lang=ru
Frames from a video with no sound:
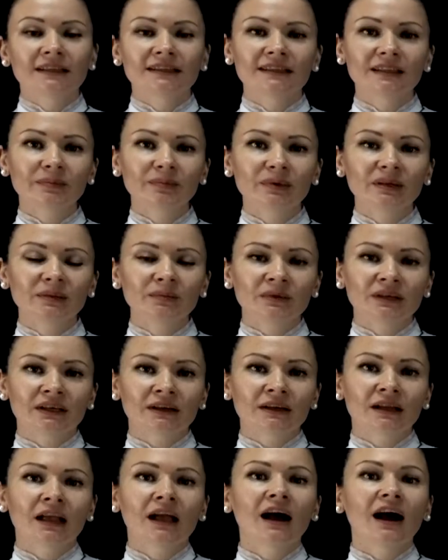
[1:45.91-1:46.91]

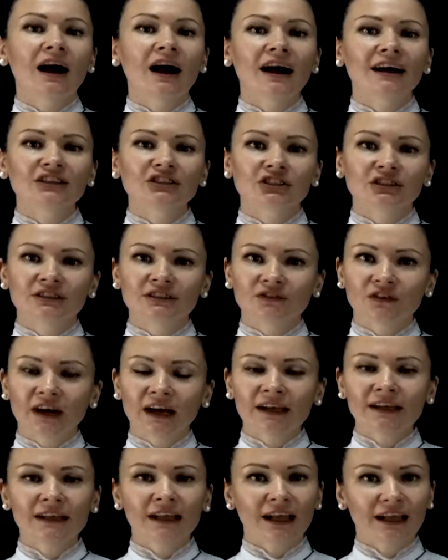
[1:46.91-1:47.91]
Например,
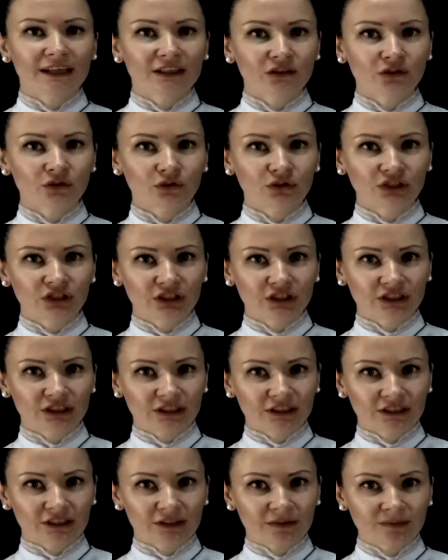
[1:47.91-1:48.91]

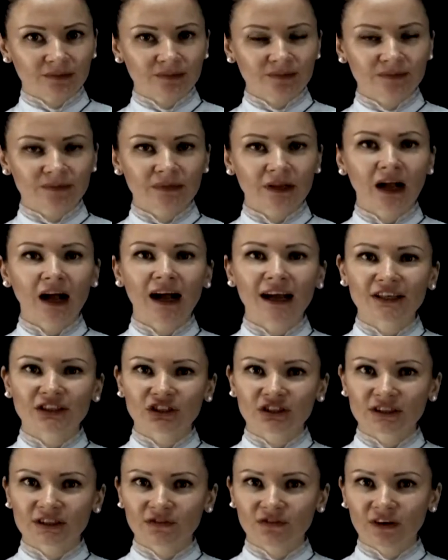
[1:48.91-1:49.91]
H2SO4,
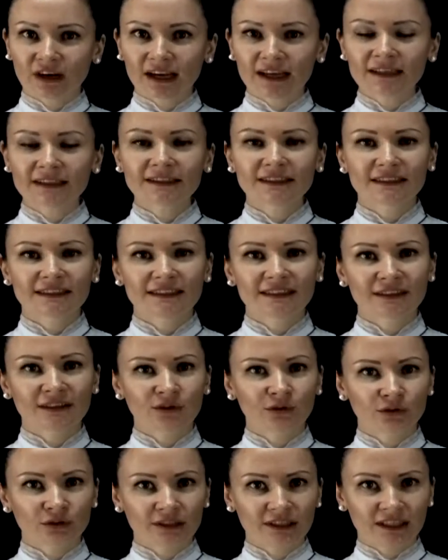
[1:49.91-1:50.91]

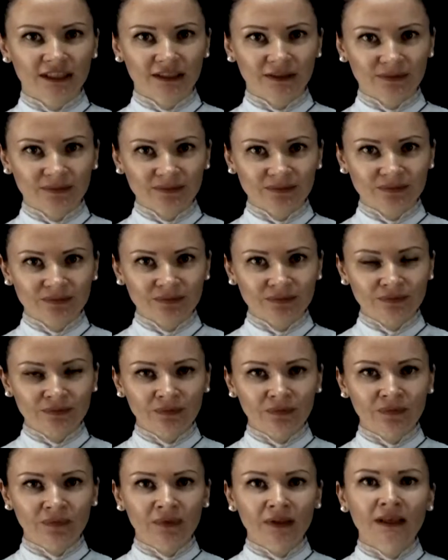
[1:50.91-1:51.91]
H2CO3.
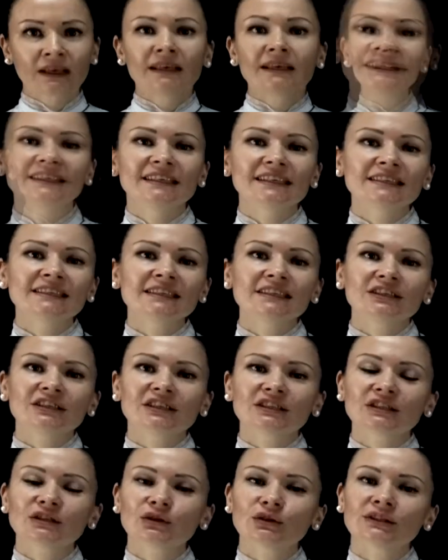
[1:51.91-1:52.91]
Если
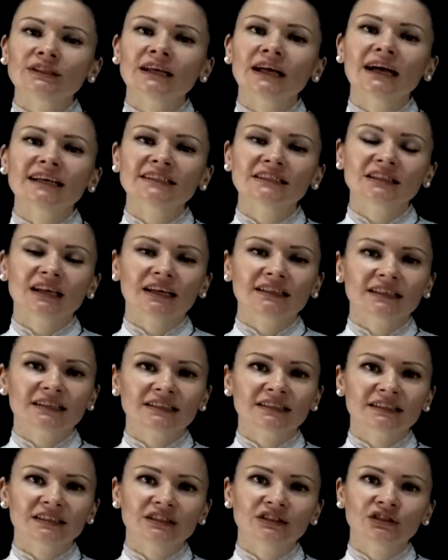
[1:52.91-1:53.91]
кислотный остаток
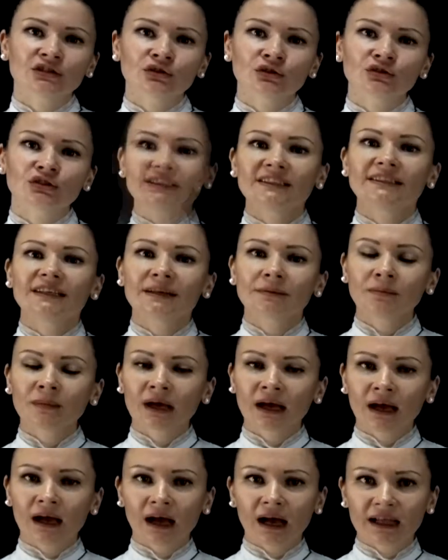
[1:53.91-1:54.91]
соединен с
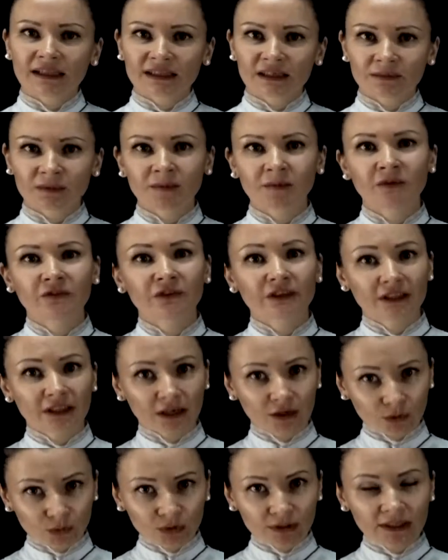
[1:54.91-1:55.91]
тремя атомами
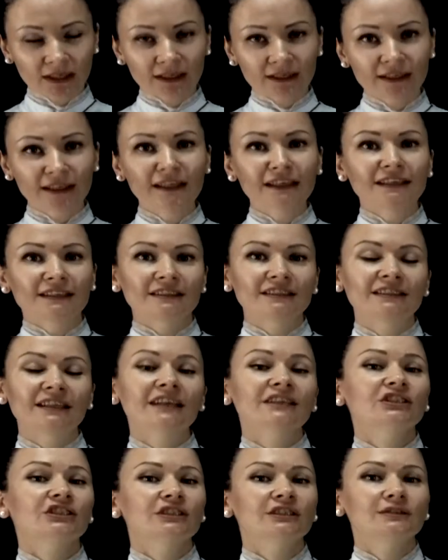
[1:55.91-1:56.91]
водорода,
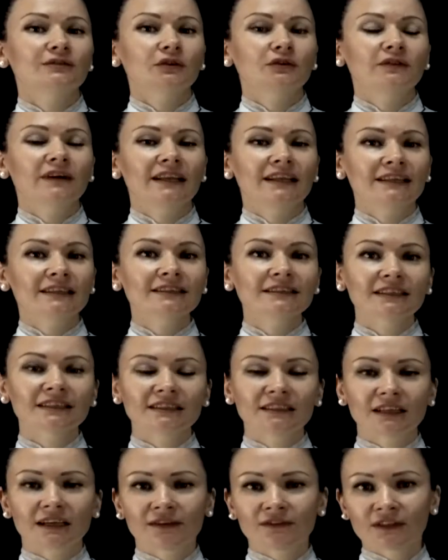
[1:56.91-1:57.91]
значит его
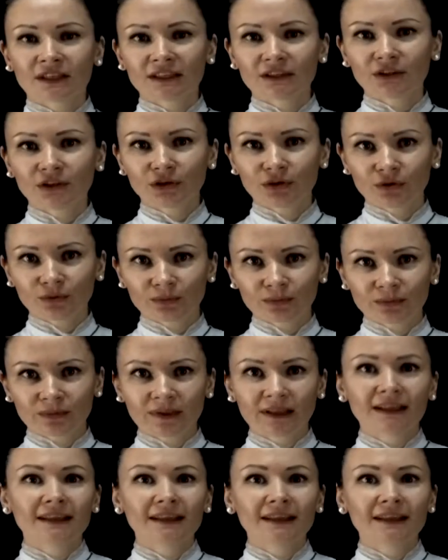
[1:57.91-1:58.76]
валентность равна трем.